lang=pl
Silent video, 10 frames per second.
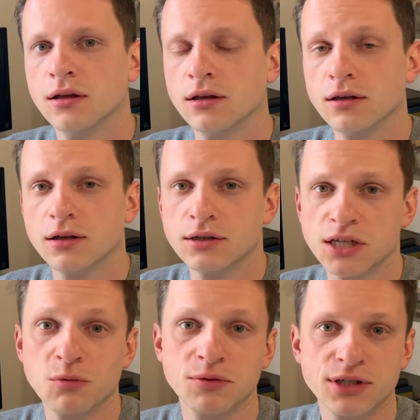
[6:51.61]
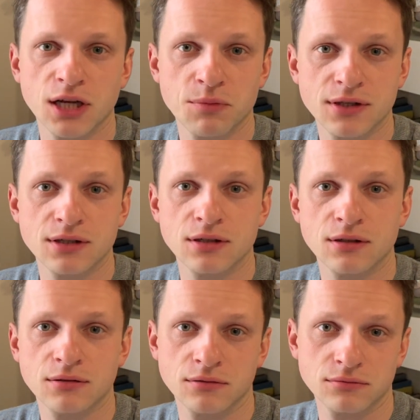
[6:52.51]
E, chciałbym dzisiaj
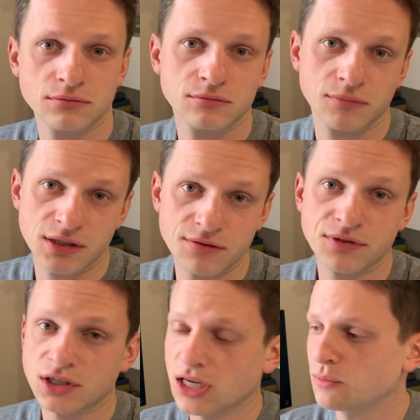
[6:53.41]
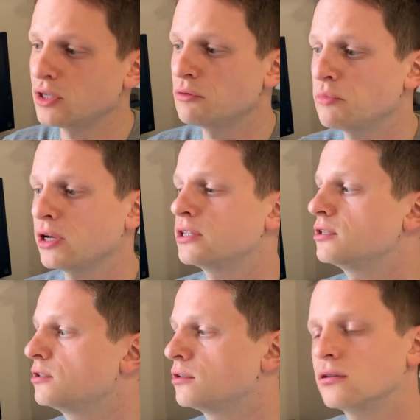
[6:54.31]
między, między wierszami
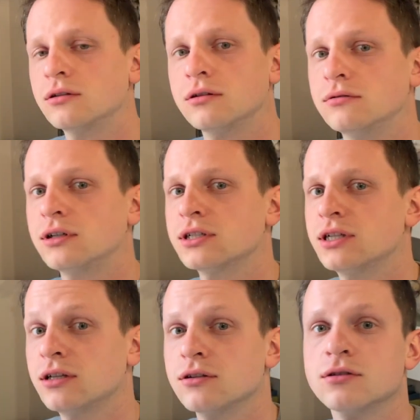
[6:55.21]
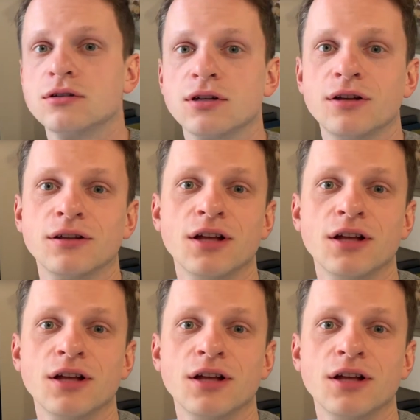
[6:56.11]
polecić e, właśnie dosyć